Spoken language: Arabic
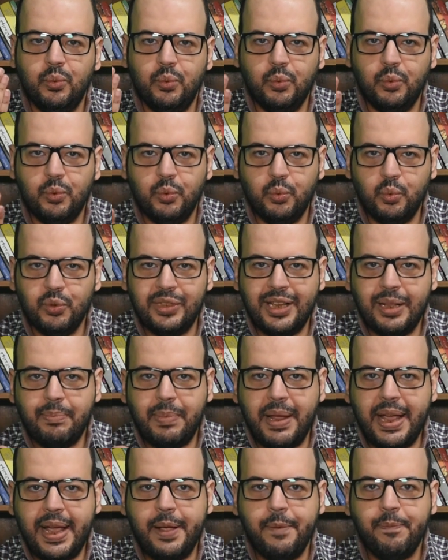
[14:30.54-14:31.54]
وزاد
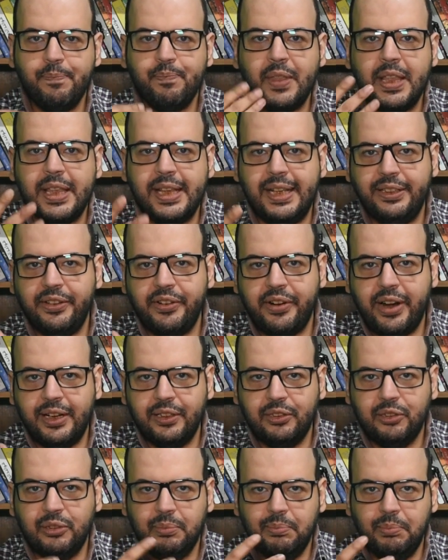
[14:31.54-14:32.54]
بقى يعني الرعايه
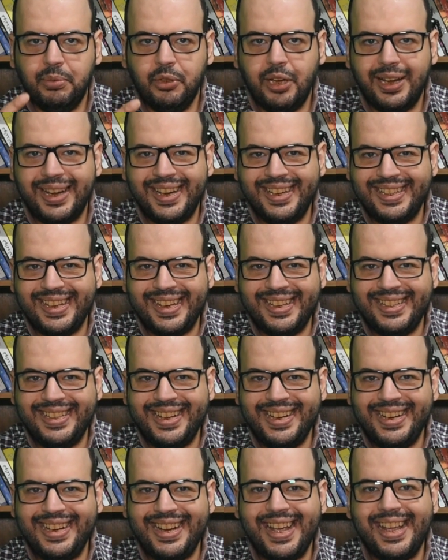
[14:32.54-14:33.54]
الطبيه جيده جدا
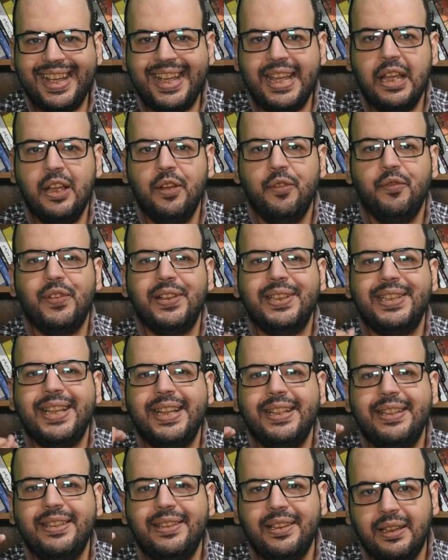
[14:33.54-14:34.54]
هناك
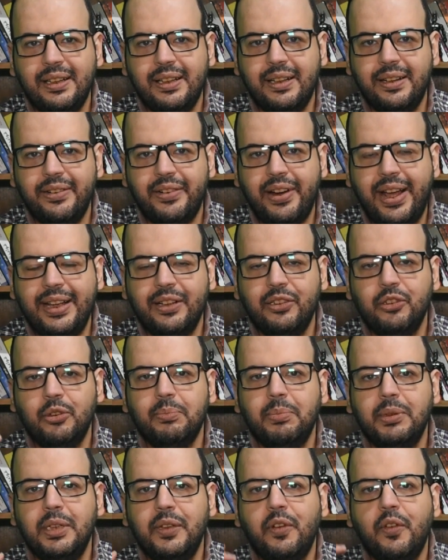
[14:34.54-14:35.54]
فزاد الرعايه
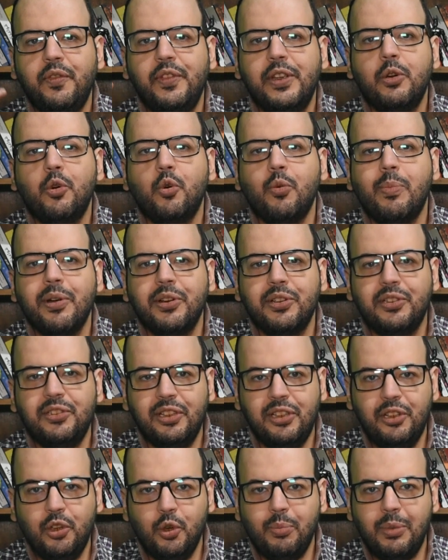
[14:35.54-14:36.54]
الطبيه ففي كبار
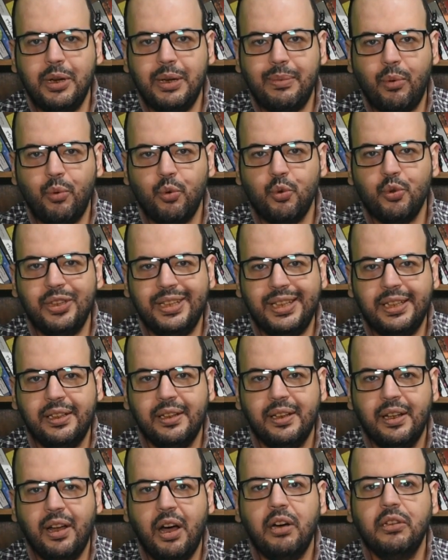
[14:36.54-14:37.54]
السن هم اللي موجودين
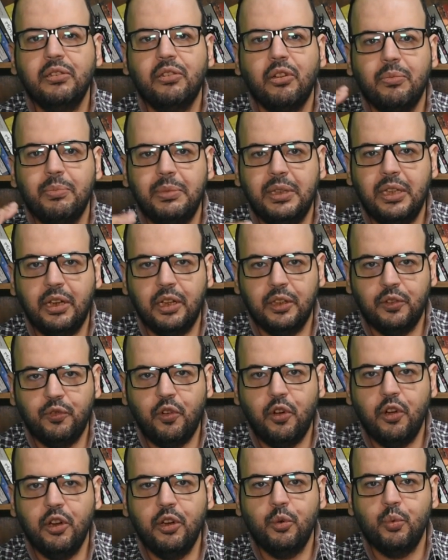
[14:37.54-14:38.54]
اكتر من
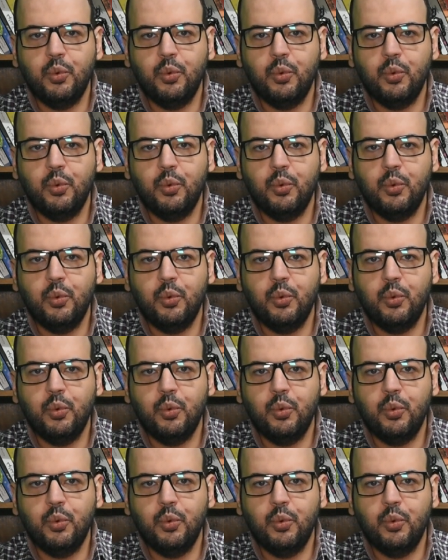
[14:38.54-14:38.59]
الاطفال